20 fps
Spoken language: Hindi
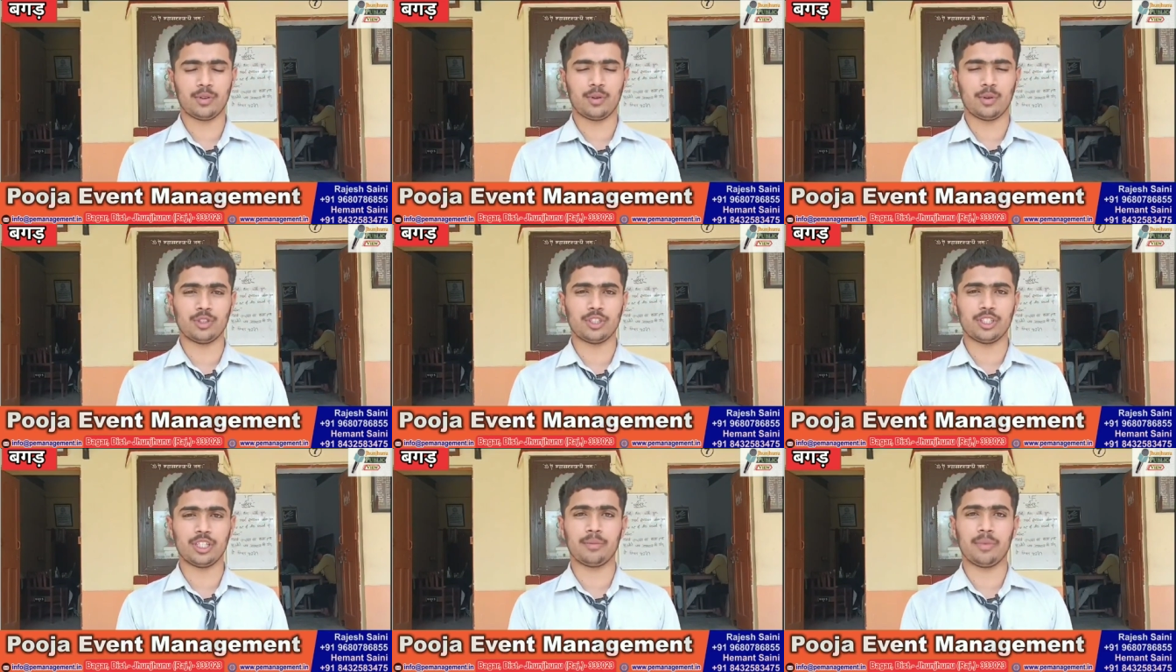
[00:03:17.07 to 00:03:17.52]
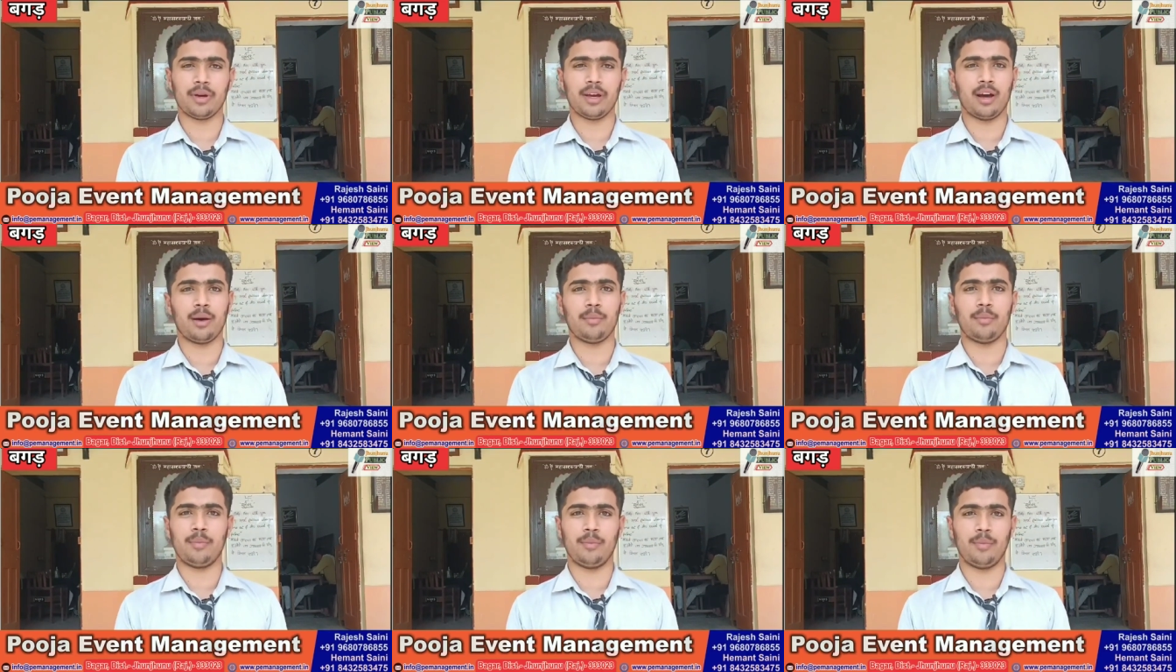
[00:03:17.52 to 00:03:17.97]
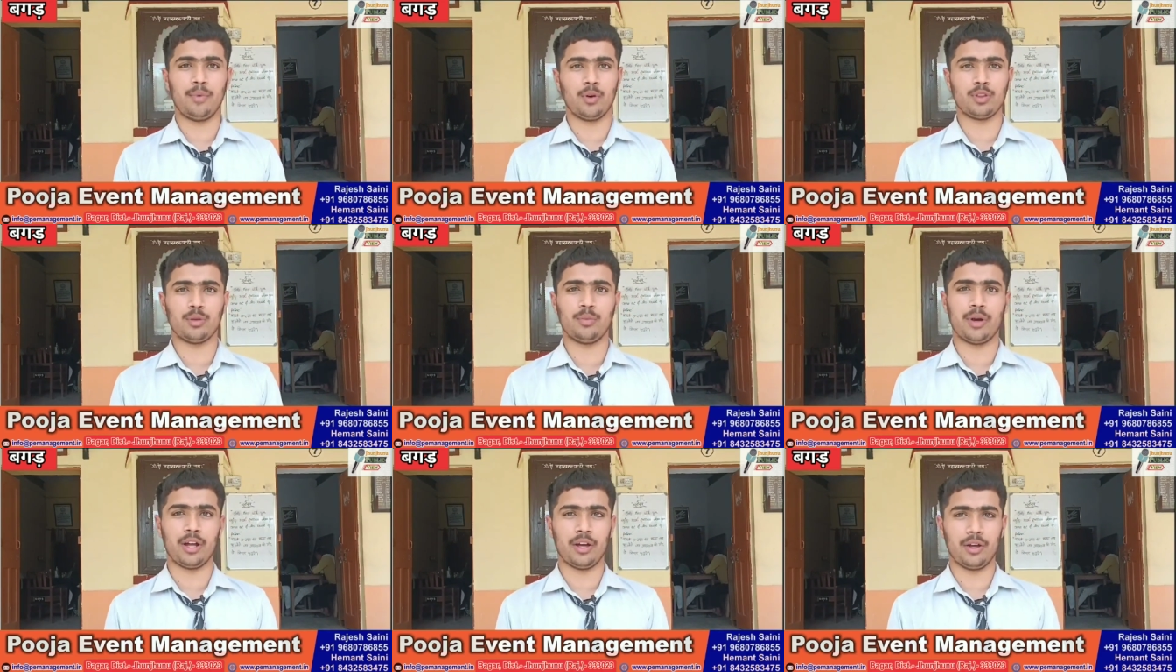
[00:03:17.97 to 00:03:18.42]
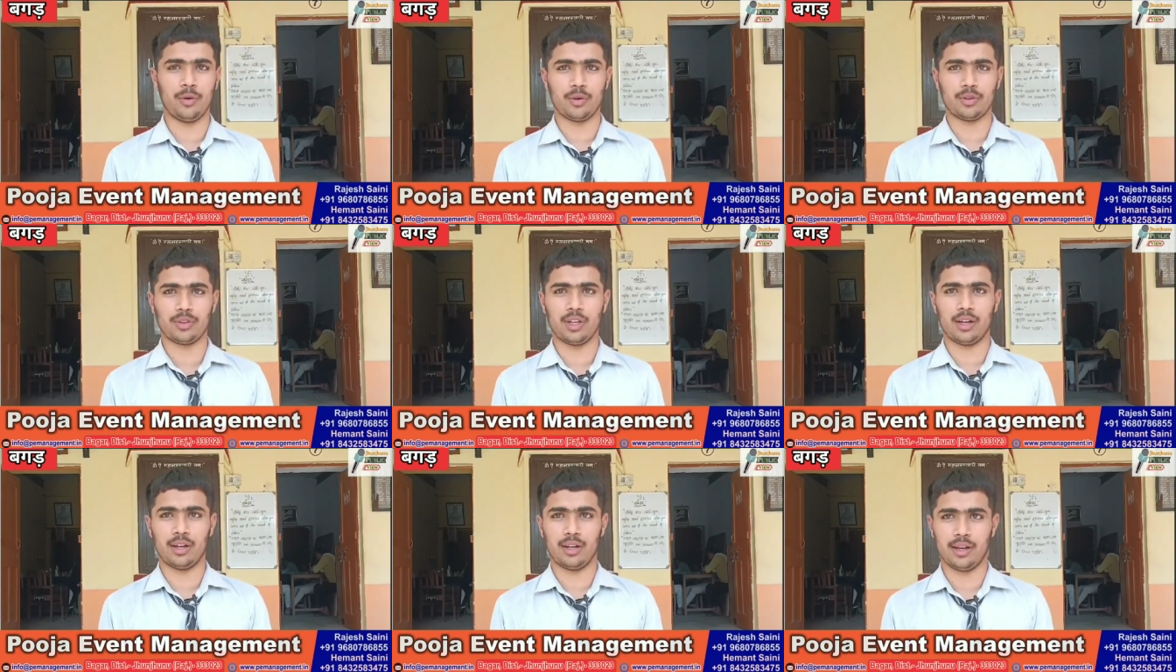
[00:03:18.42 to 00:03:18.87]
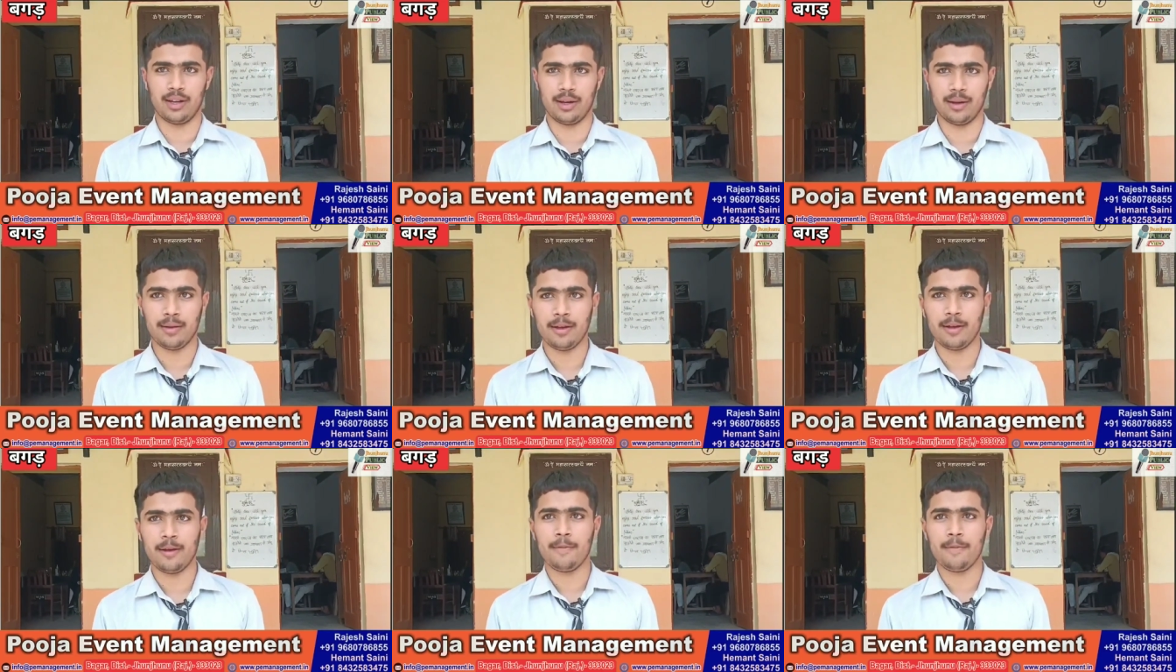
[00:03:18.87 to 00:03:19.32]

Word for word: कोचिंग में अब बहुत बड़ा योगदान है